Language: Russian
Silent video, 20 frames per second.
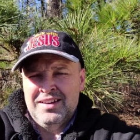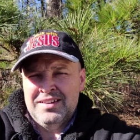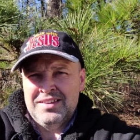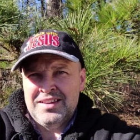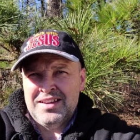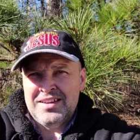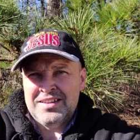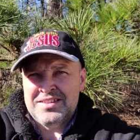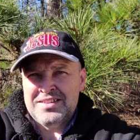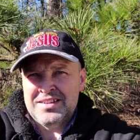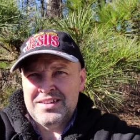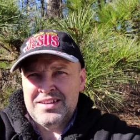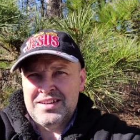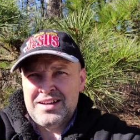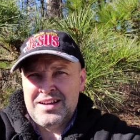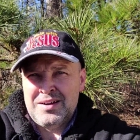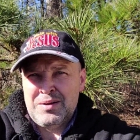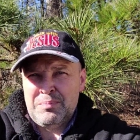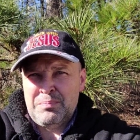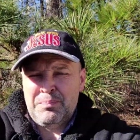знаете,
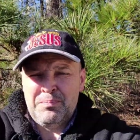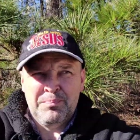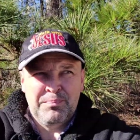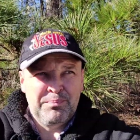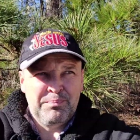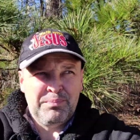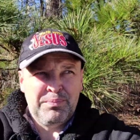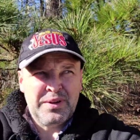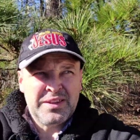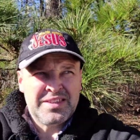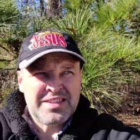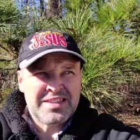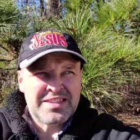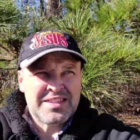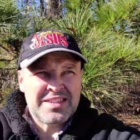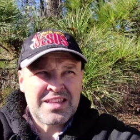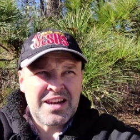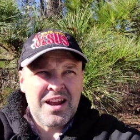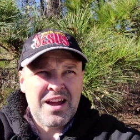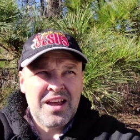а
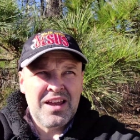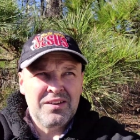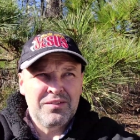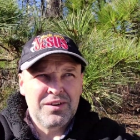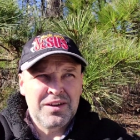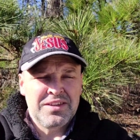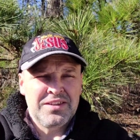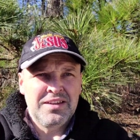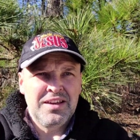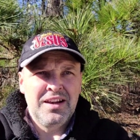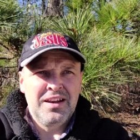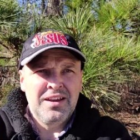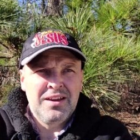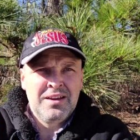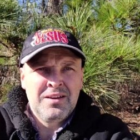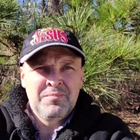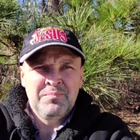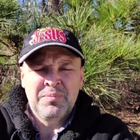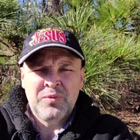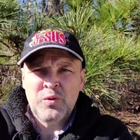подстраивать
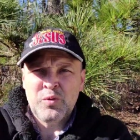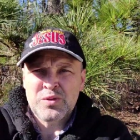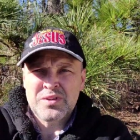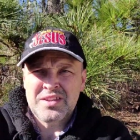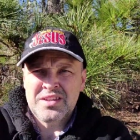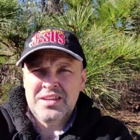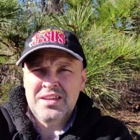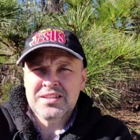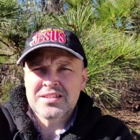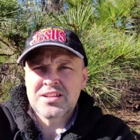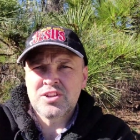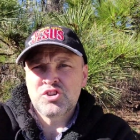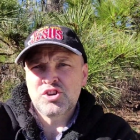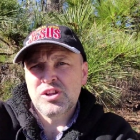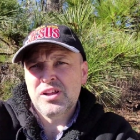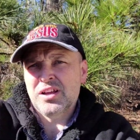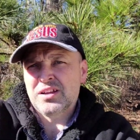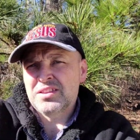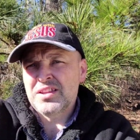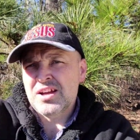или... Вот если
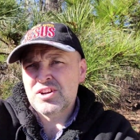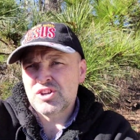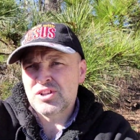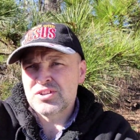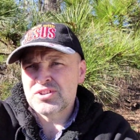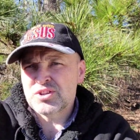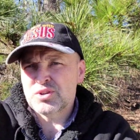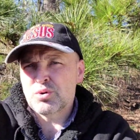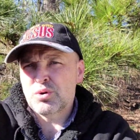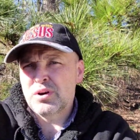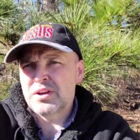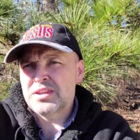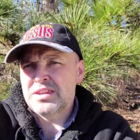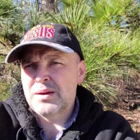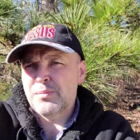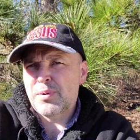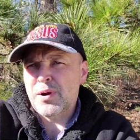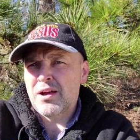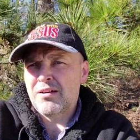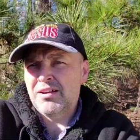человек начал строить
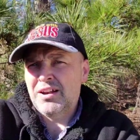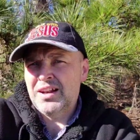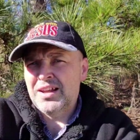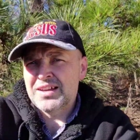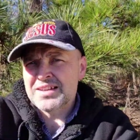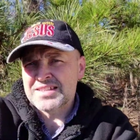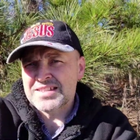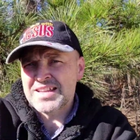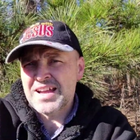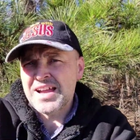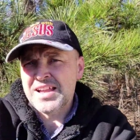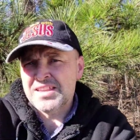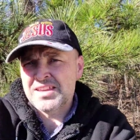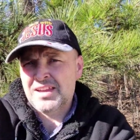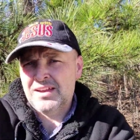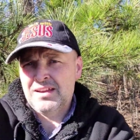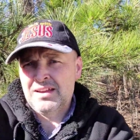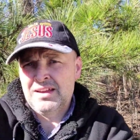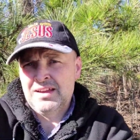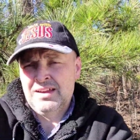неправильное
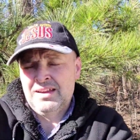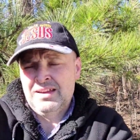здание,